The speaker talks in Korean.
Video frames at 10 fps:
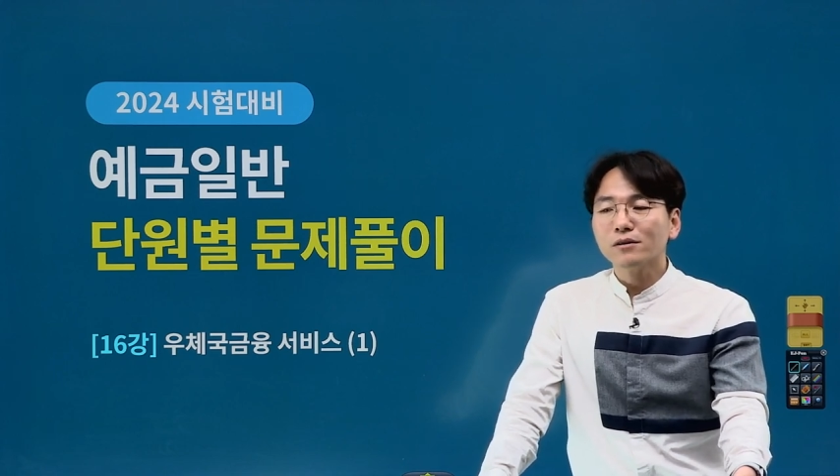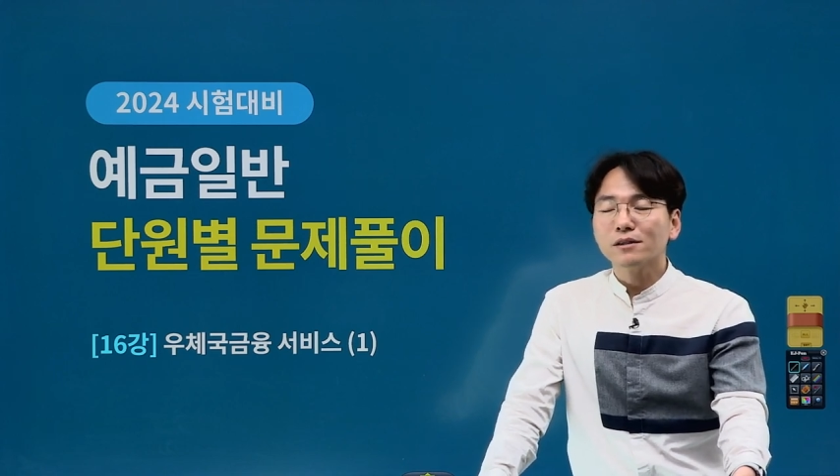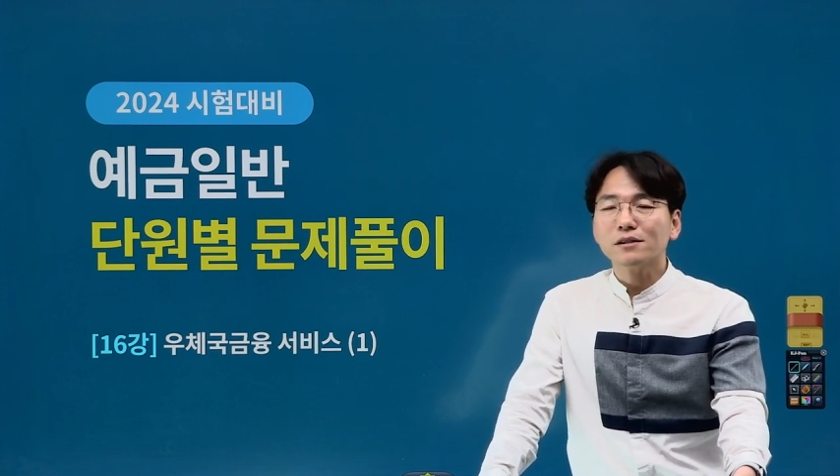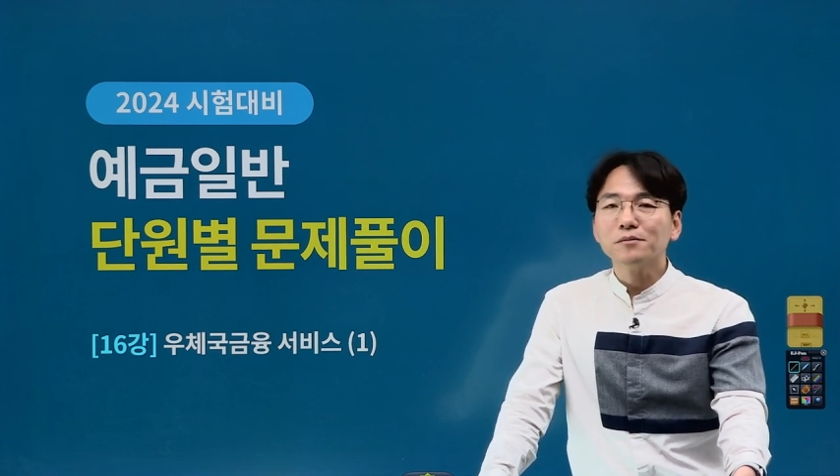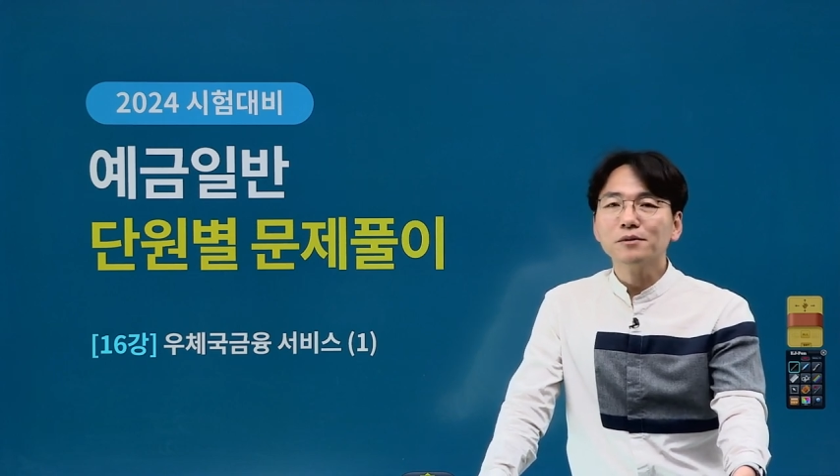
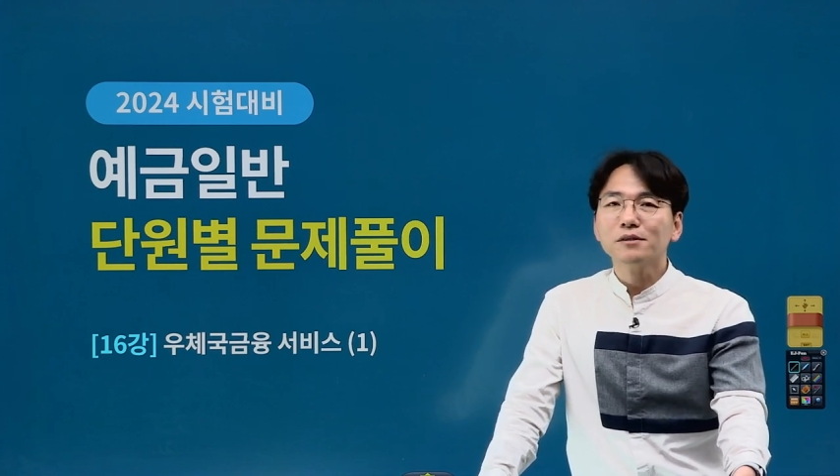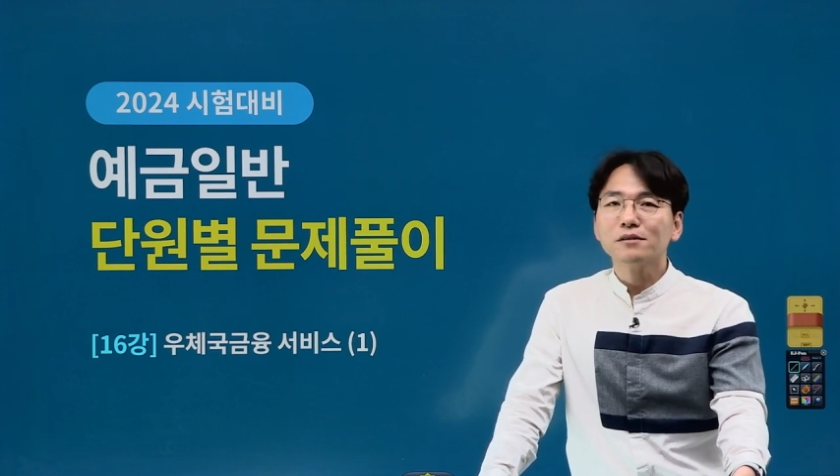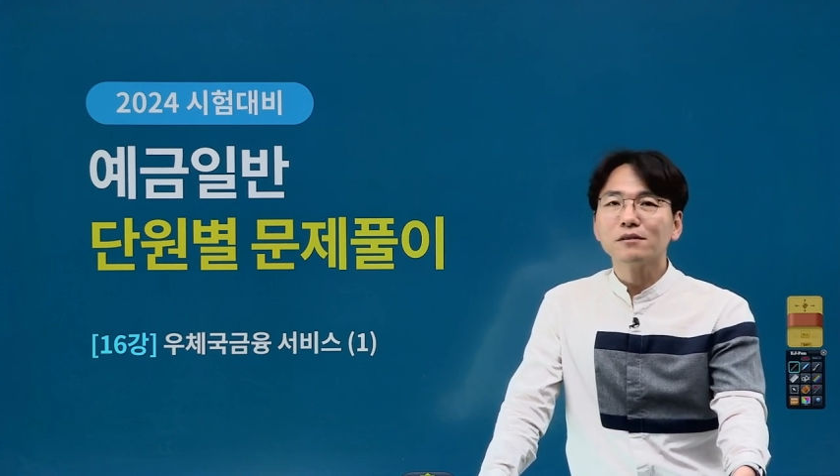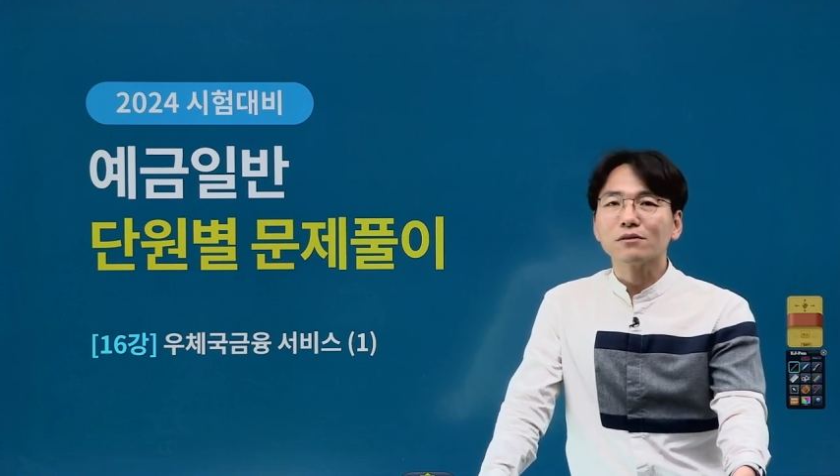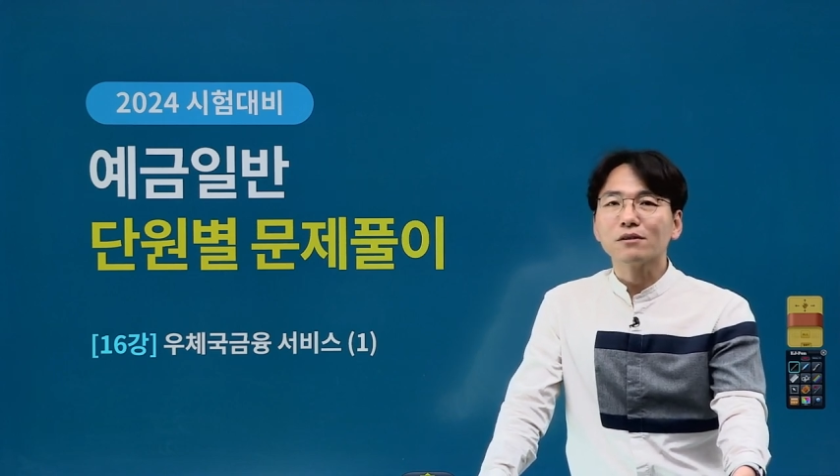
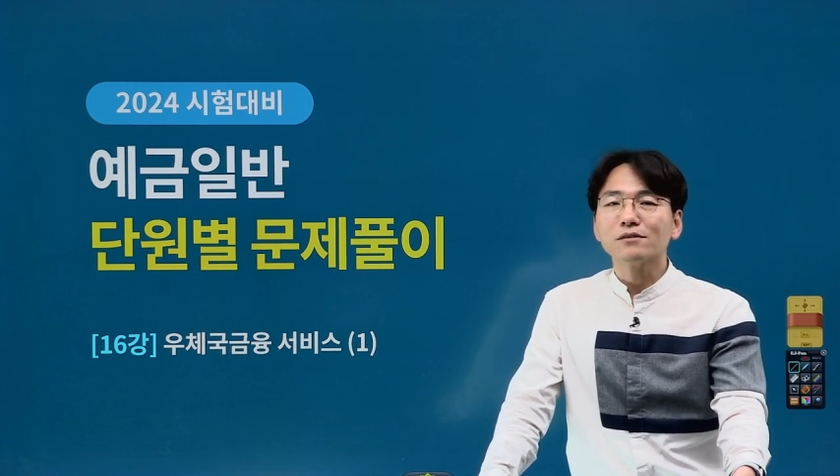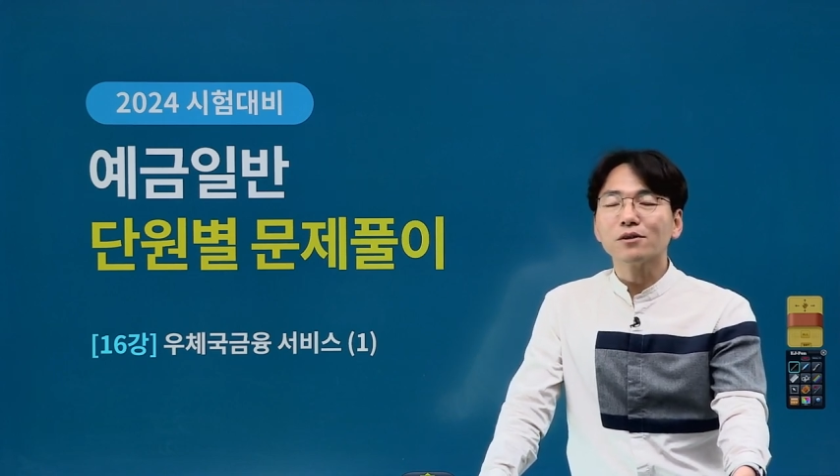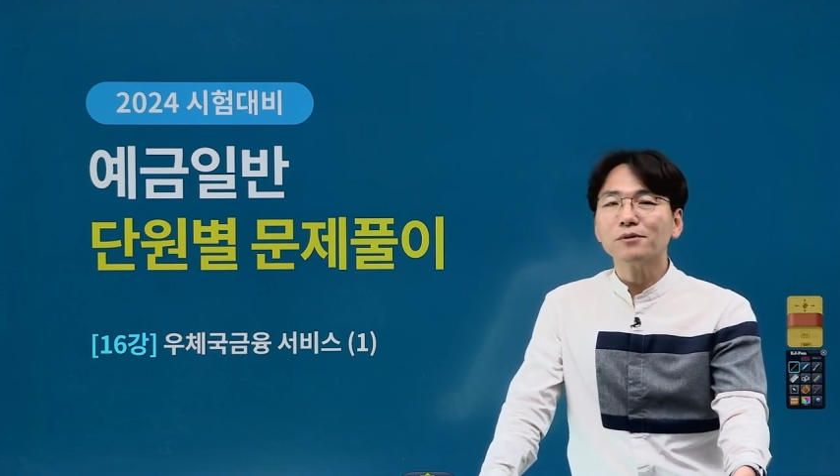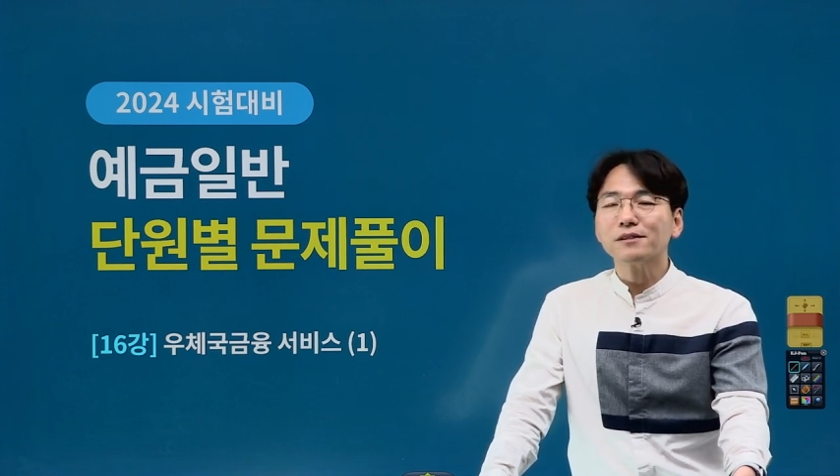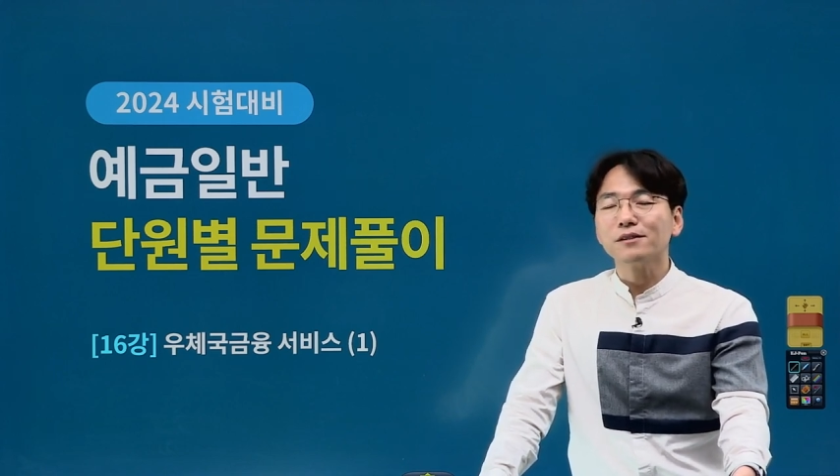지금은 어떤
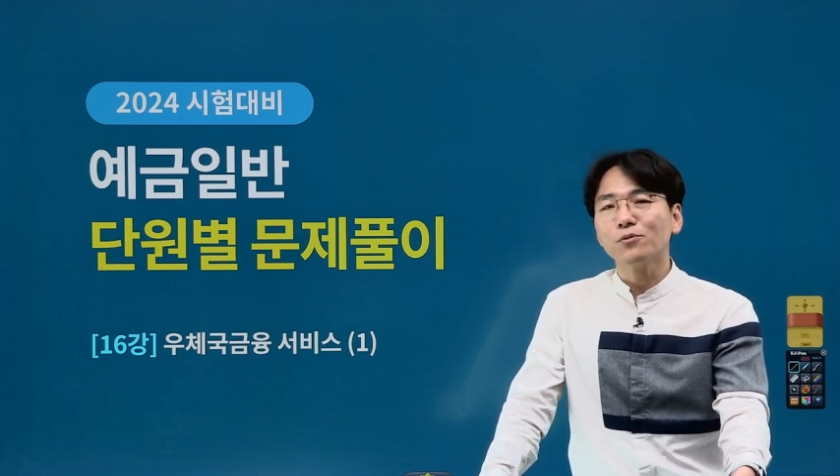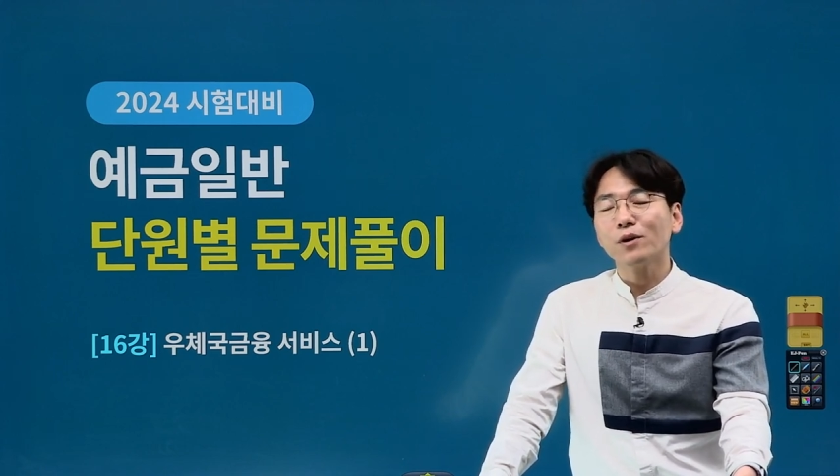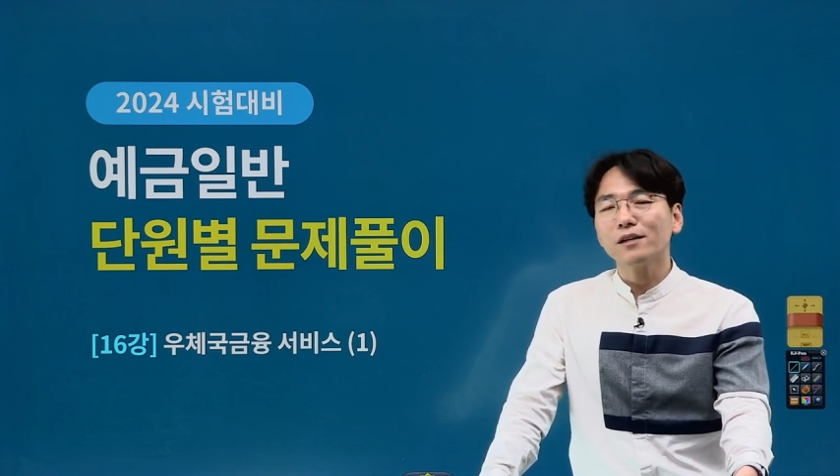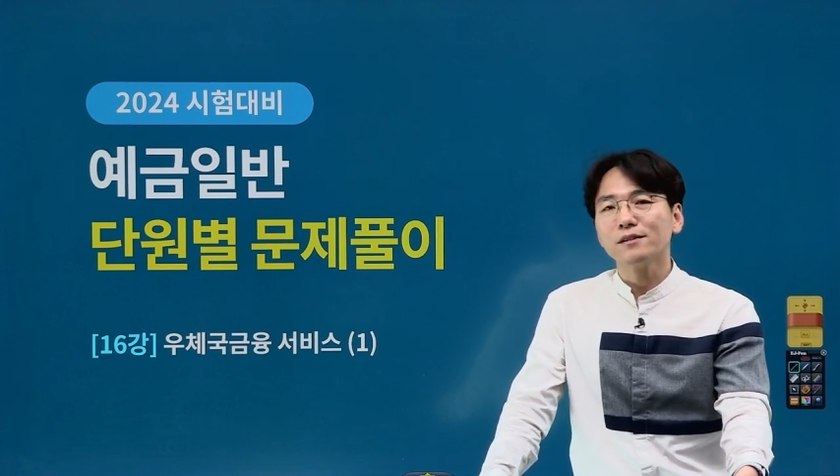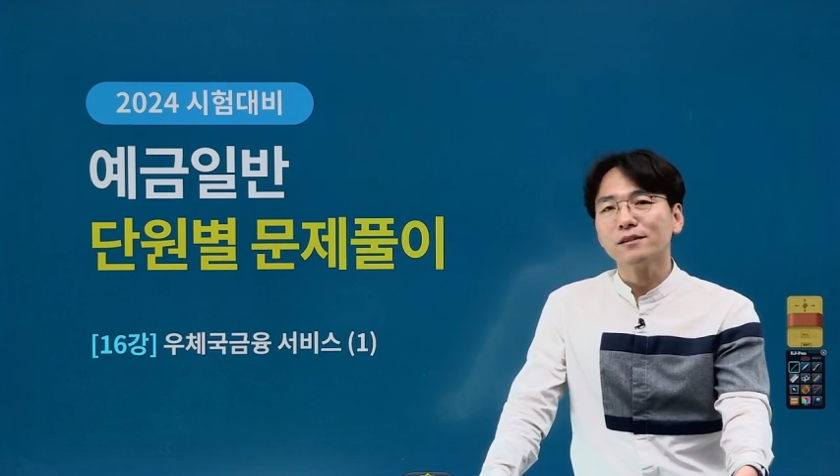서비스
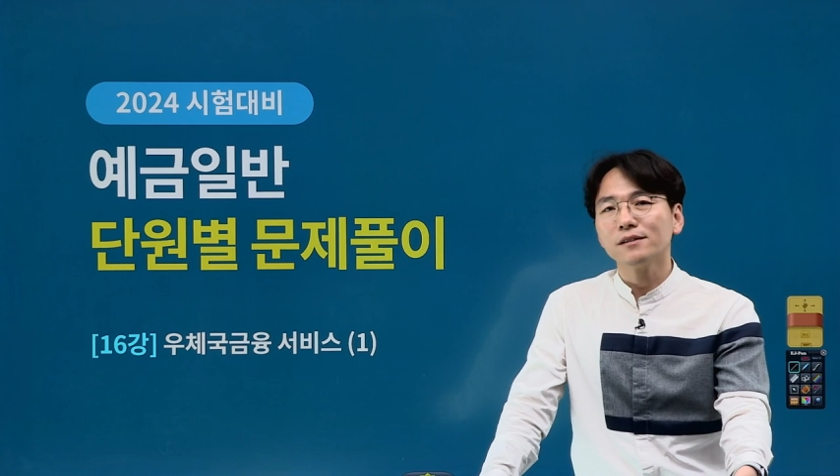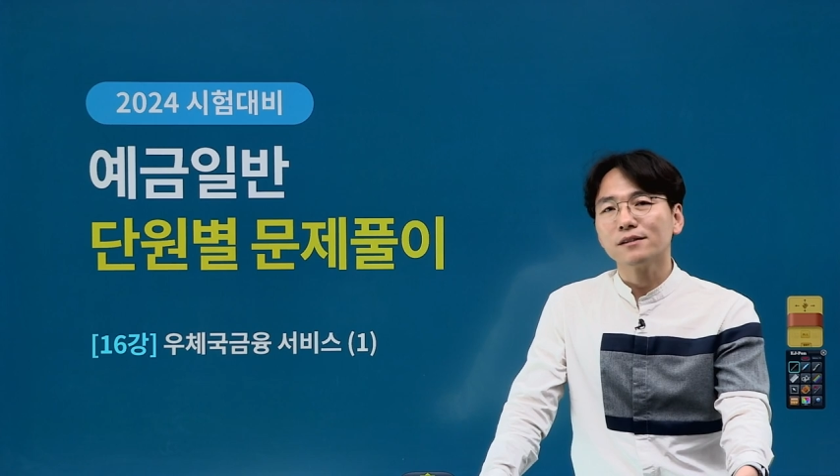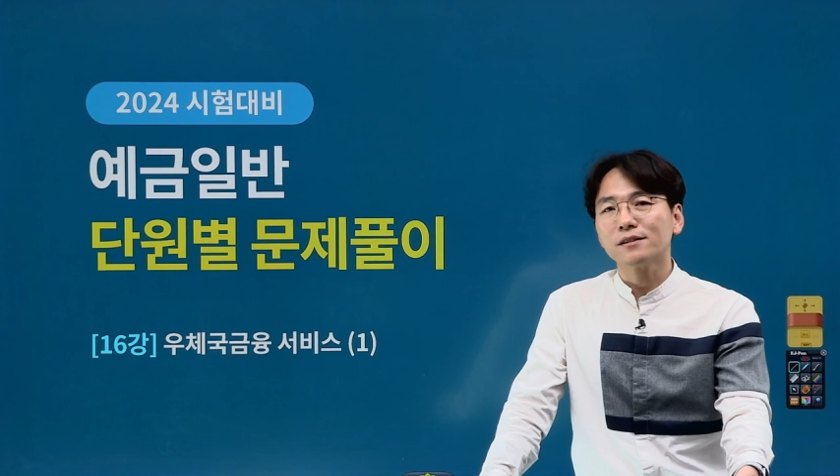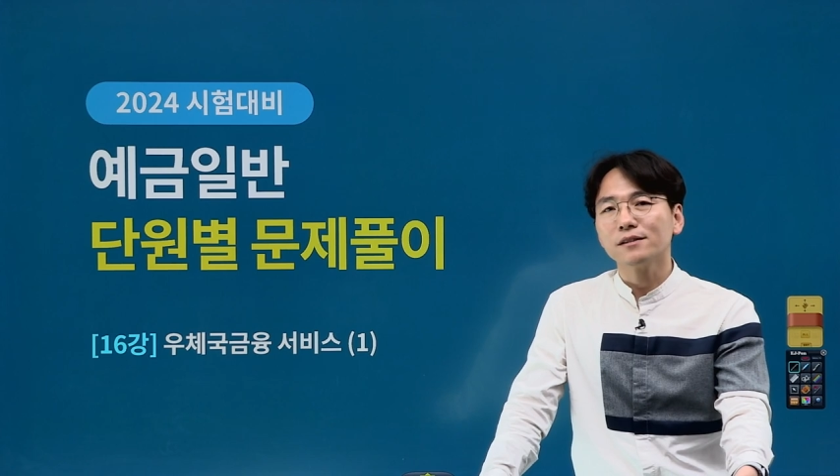이용하는